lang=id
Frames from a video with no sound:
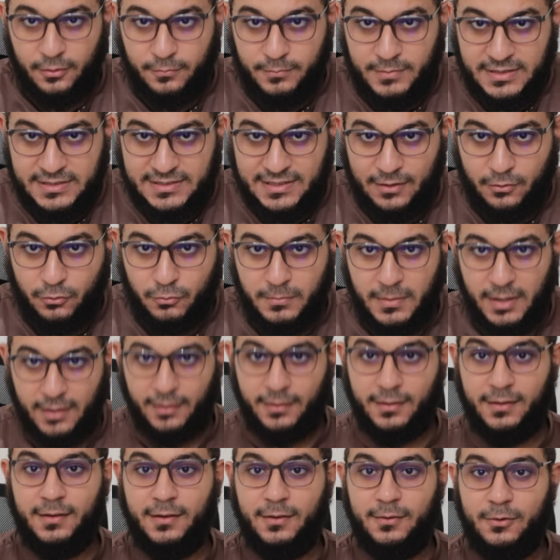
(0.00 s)
Kok bisa umat?
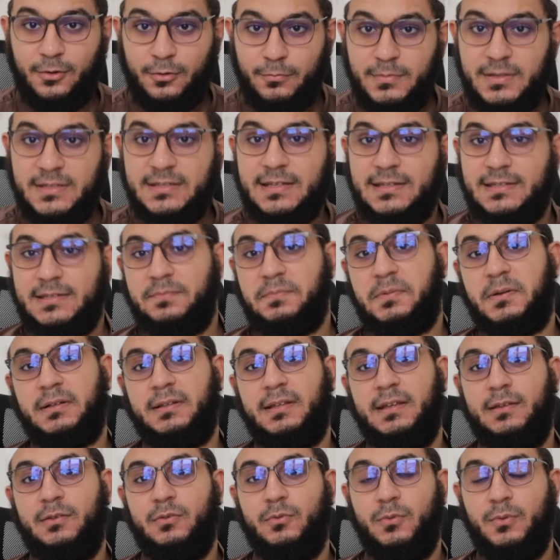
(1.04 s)
Kok bisa
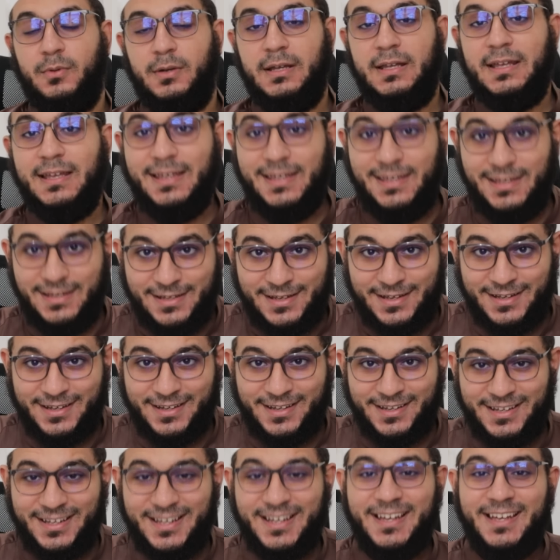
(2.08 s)
seperti itu? Iya,
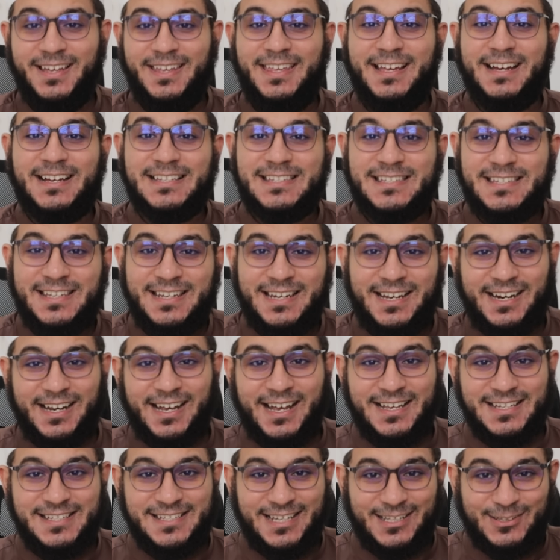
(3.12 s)
yang
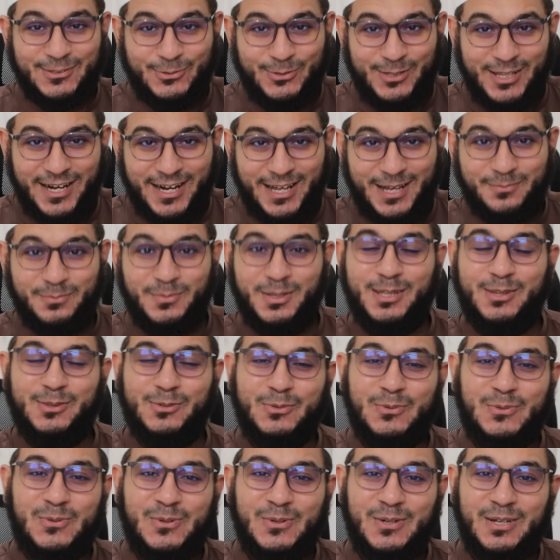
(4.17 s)
sedekah satu dirham
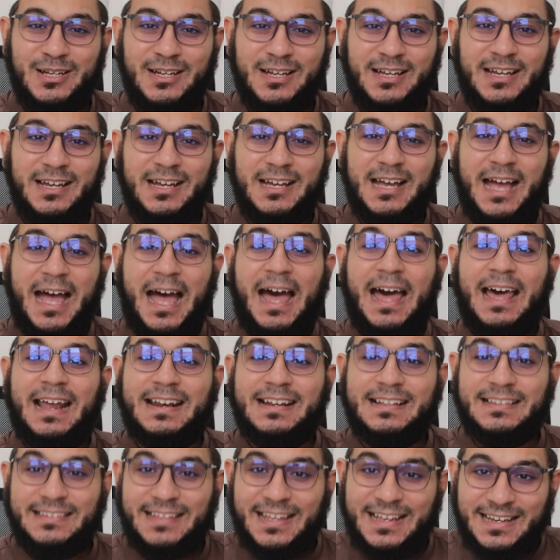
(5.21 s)
itu
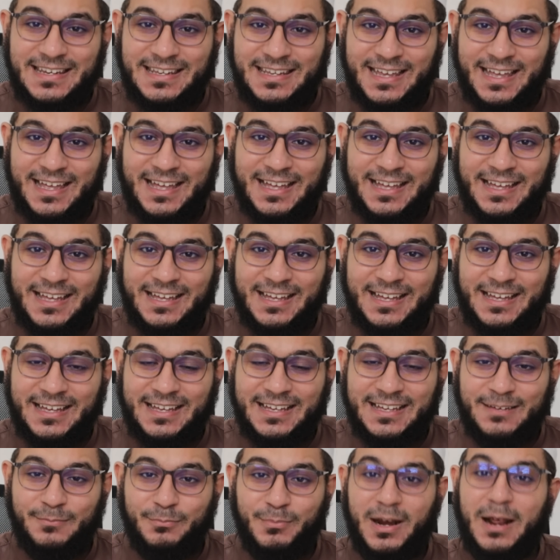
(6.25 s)
hartanya
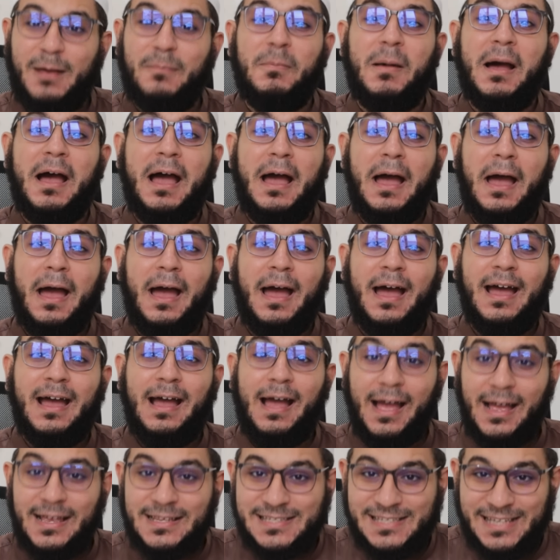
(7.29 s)
berapa?
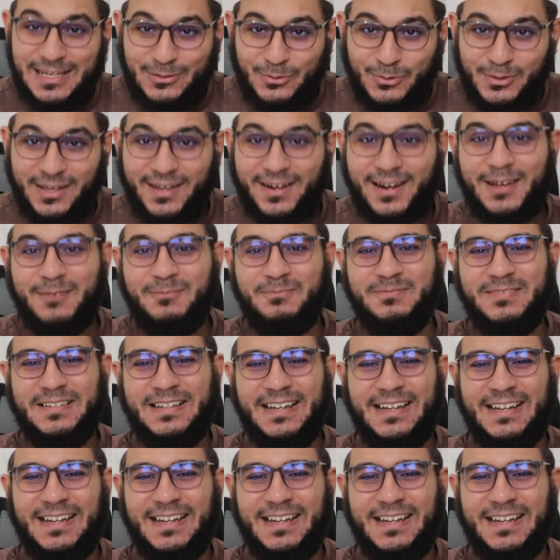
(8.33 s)
Satu dirham.